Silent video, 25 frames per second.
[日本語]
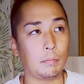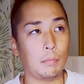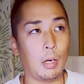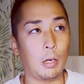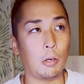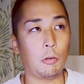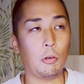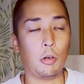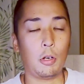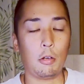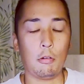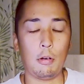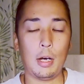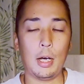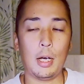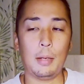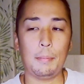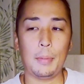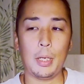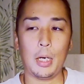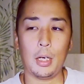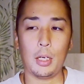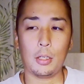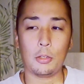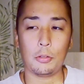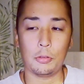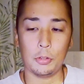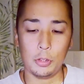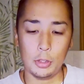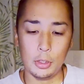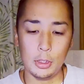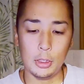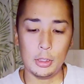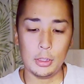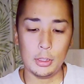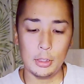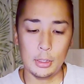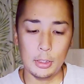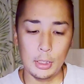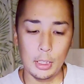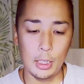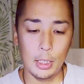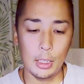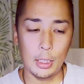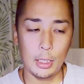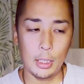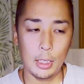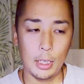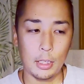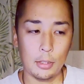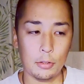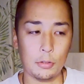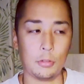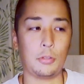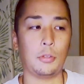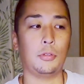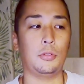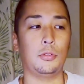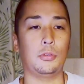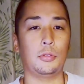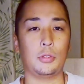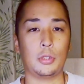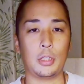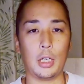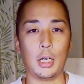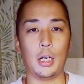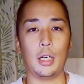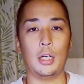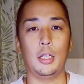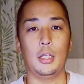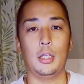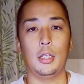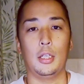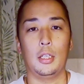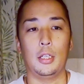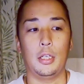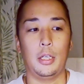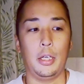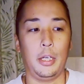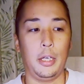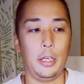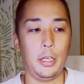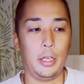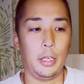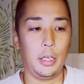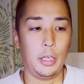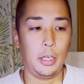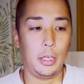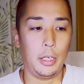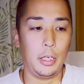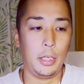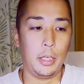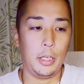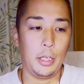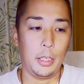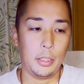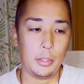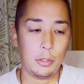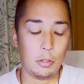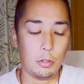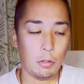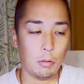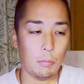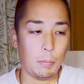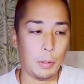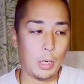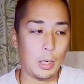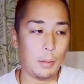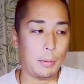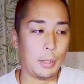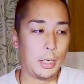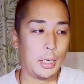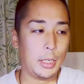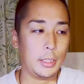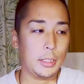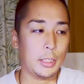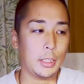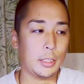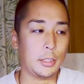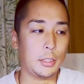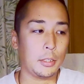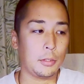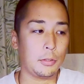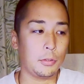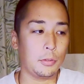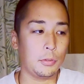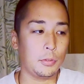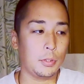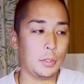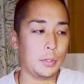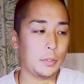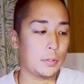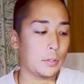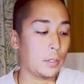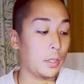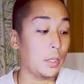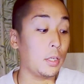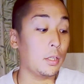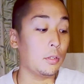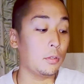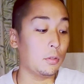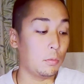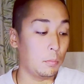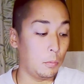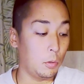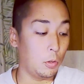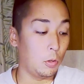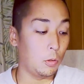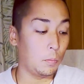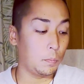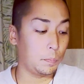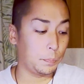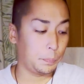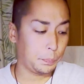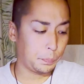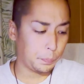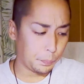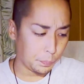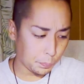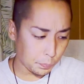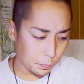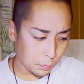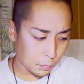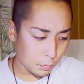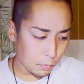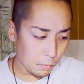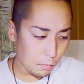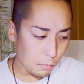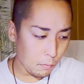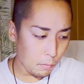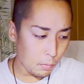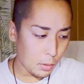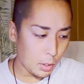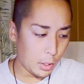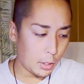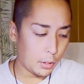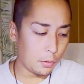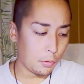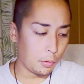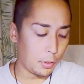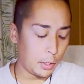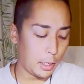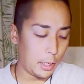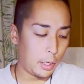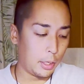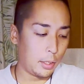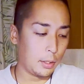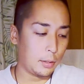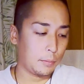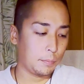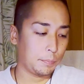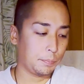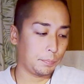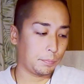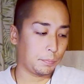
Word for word: まあ、これはまあ個人差があるというか、えー、っとバラバラになってくるんですけれどもえっとね